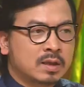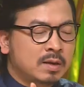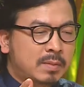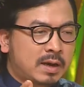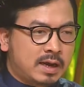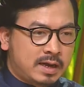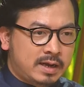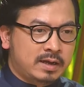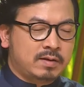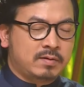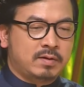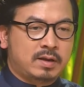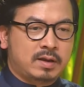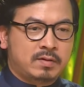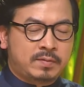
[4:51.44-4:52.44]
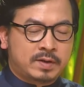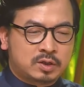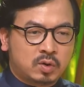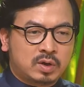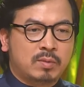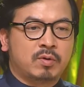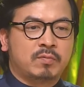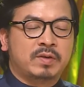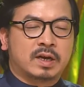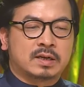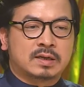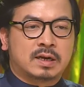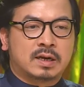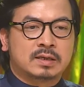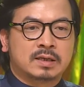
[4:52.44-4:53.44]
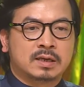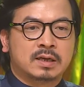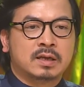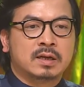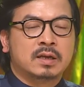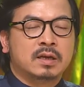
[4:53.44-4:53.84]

nhưng mà ấy phải chốt lại một việc rằng là gì